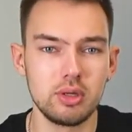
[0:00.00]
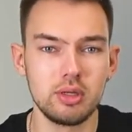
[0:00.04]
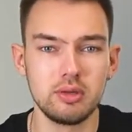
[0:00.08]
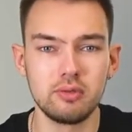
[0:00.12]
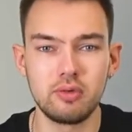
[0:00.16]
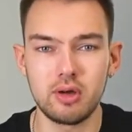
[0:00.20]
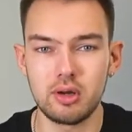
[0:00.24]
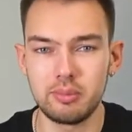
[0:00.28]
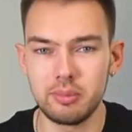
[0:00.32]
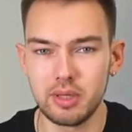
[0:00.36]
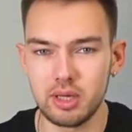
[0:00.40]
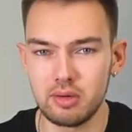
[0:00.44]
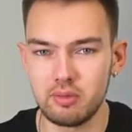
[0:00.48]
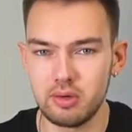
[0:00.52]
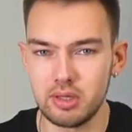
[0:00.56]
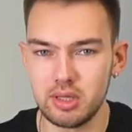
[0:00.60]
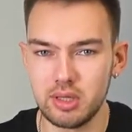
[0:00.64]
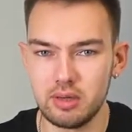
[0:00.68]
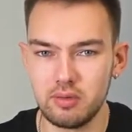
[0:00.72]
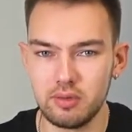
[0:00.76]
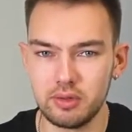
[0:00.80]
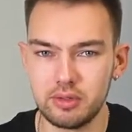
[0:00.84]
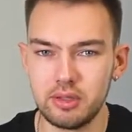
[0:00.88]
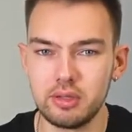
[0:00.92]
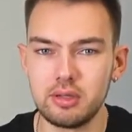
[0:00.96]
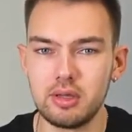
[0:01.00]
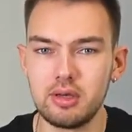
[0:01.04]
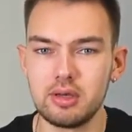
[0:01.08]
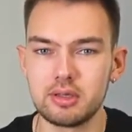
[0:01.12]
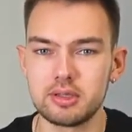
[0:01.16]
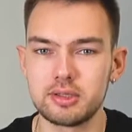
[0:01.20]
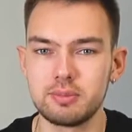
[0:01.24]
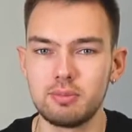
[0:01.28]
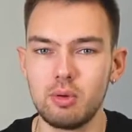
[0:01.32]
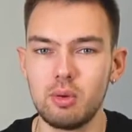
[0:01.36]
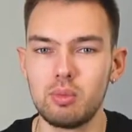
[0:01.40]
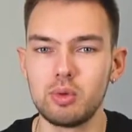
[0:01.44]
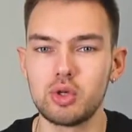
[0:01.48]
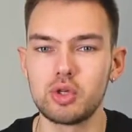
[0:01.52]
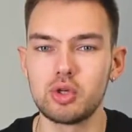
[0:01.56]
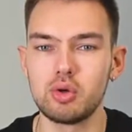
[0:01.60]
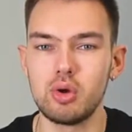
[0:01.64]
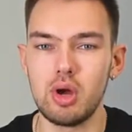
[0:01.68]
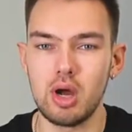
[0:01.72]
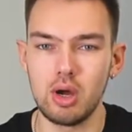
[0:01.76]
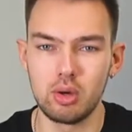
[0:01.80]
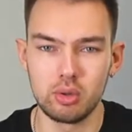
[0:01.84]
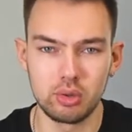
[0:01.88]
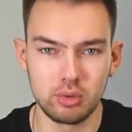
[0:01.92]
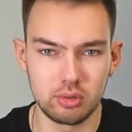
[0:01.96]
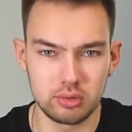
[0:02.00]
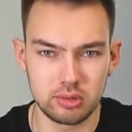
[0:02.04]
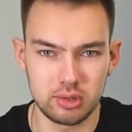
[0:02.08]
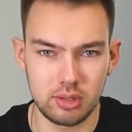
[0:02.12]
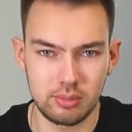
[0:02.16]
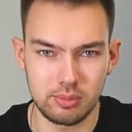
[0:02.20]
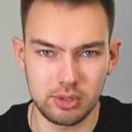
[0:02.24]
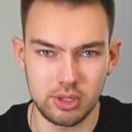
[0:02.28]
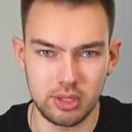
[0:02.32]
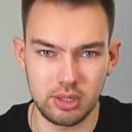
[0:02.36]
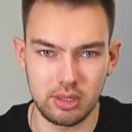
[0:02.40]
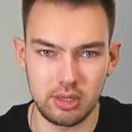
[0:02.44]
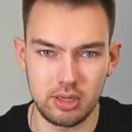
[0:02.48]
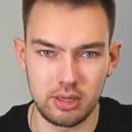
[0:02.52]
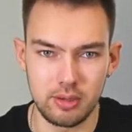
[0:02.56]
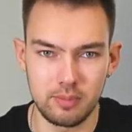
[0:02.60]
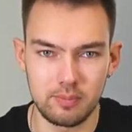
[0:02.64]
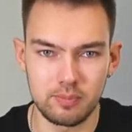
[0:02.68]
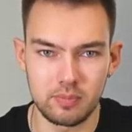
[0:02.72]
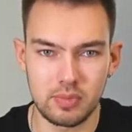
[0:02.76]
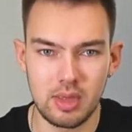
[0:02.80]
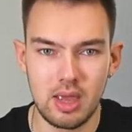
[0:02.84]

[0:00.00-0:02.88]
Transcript: информирования водителя с помощью аудиосообщений.